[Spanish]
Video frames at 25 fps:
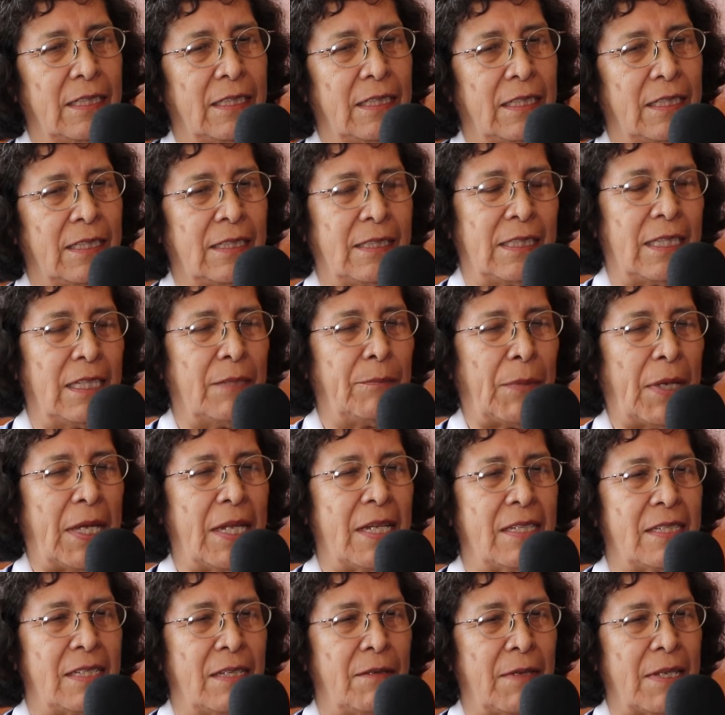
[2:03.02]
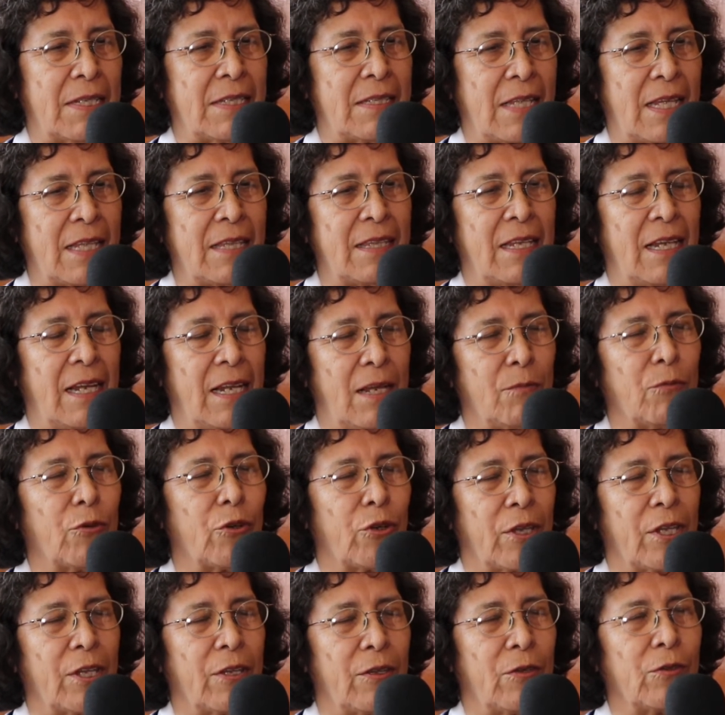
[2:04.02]
que se parece bastante al
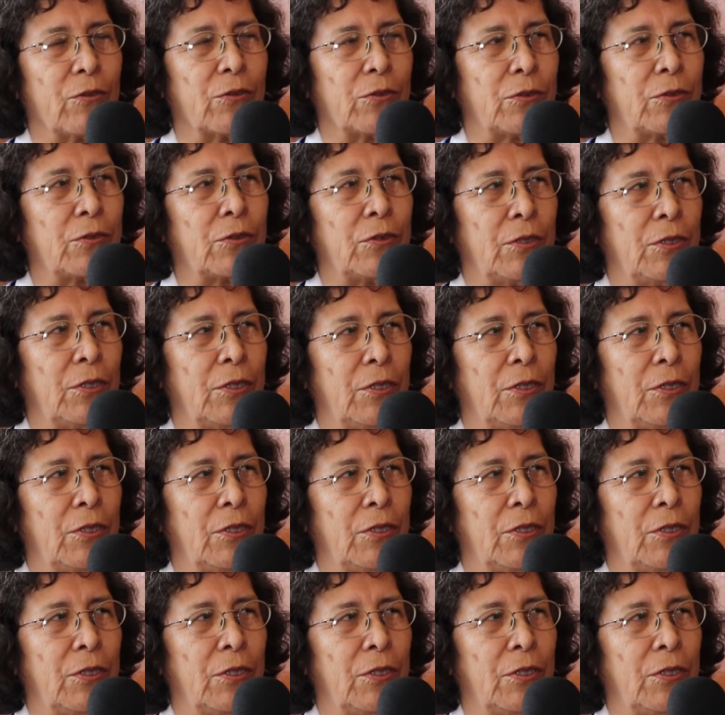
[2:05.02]
amor de Dios.